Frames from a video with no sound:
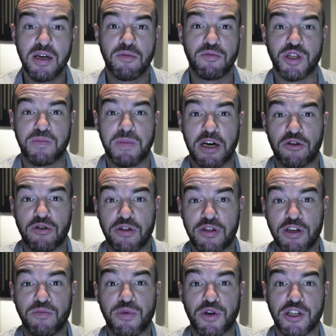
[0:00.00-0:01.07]
pues para
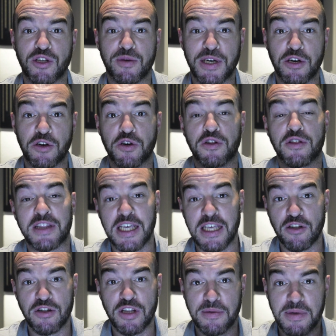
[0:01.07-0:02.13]
conocer un poquito mejor de
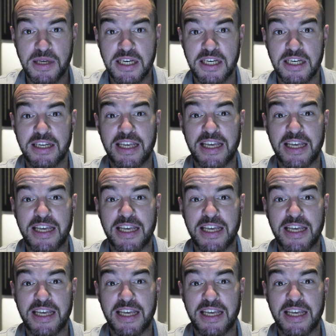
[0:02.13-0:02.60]
dónde vienen,